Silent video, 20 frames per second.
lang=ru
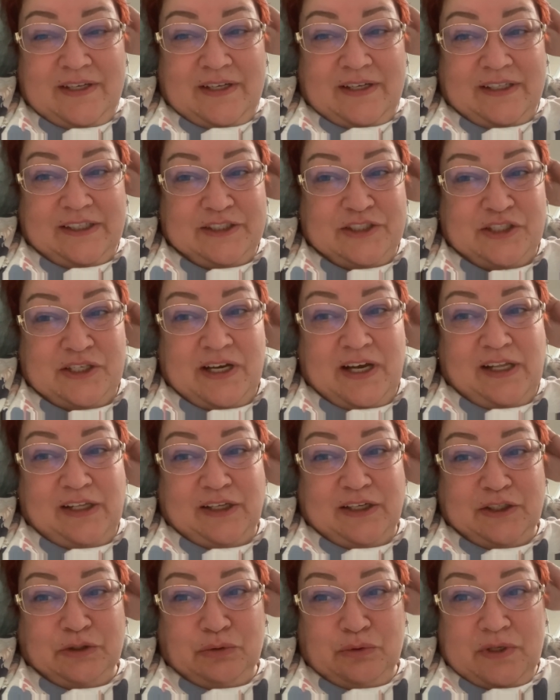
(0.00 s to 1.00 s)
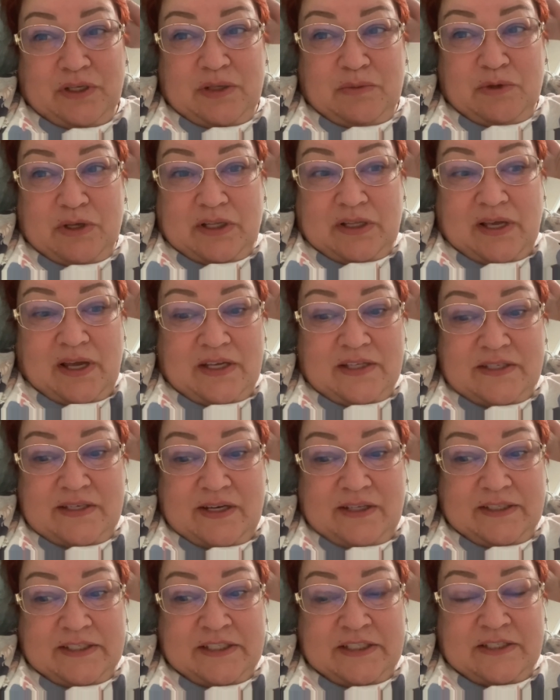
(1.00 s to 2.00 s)
Одеяло, которое не менял. Я
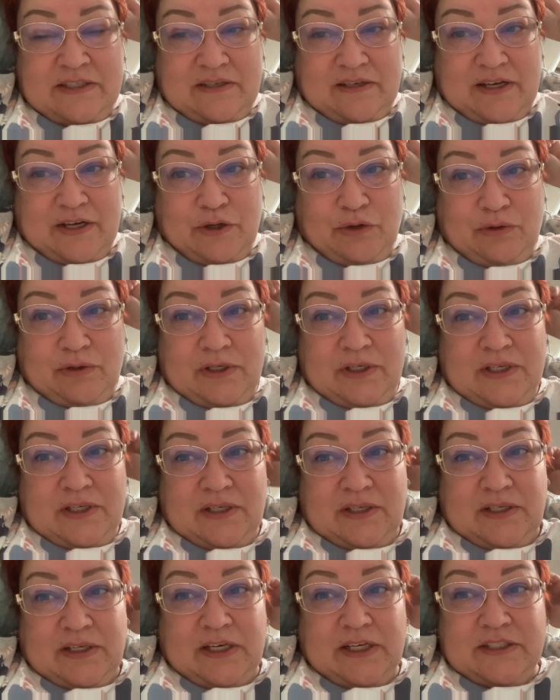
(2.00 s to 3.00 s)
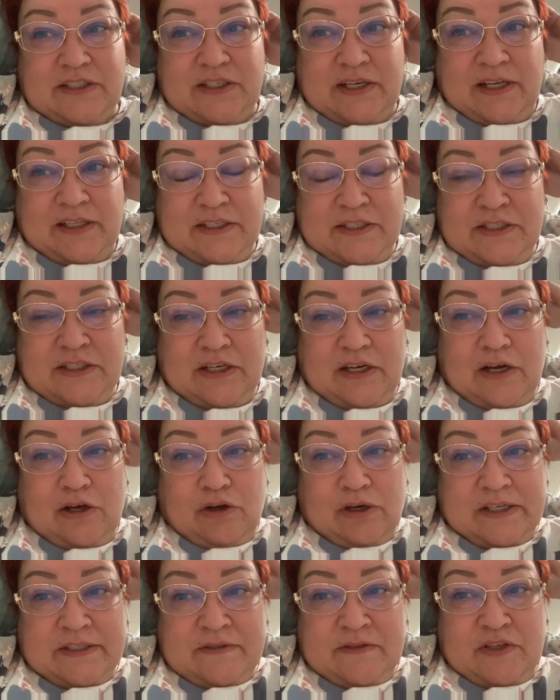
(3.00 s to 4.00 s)
одеяло стираю. Одеяло стираю
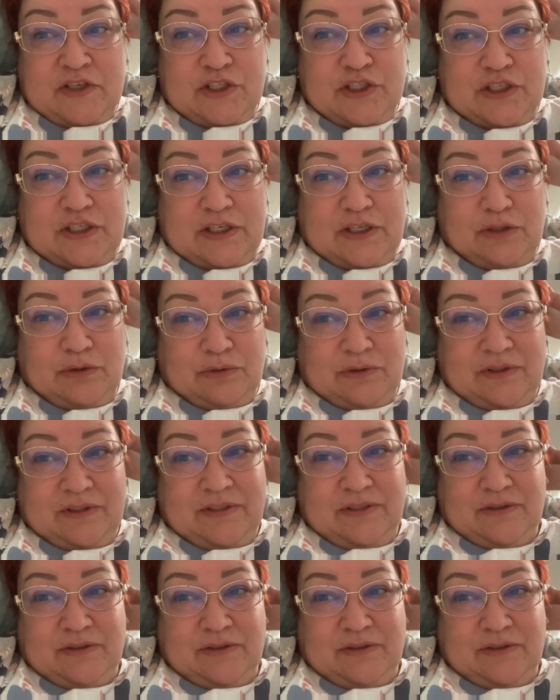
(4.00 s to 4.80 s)
раз в неделю.